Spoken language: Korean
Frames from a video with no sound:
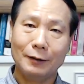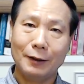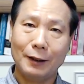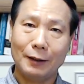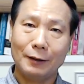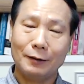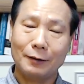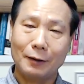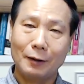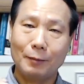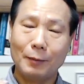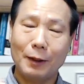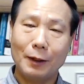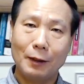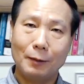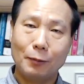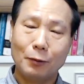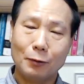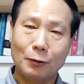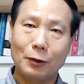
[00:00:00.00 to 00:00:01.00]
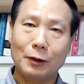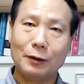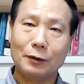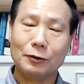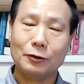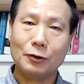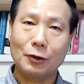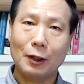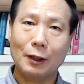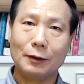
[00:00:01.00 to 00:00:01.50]
예, 드라마나 포르노에
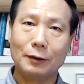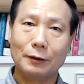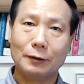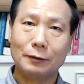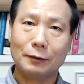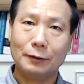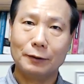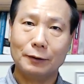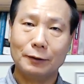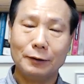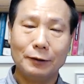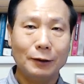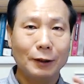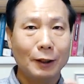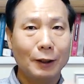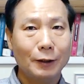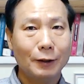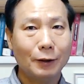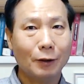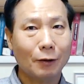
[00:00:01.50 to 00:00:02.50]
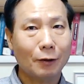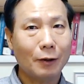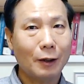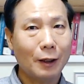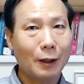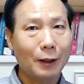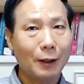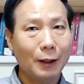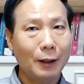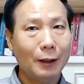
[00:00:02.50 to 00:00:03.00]
등장하는 그
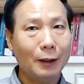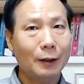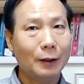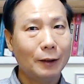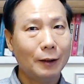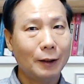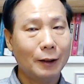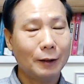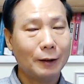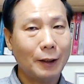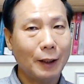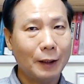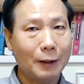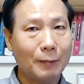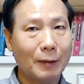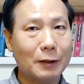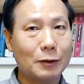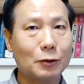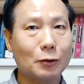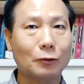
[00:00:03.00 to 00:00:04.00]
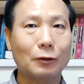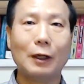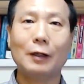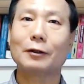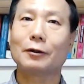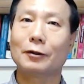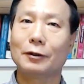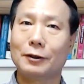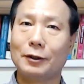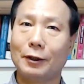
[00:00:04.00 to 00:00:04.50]
역할에 대리만족을
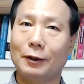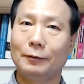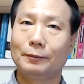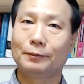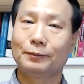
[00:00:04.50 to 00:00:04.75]
하는 거죠.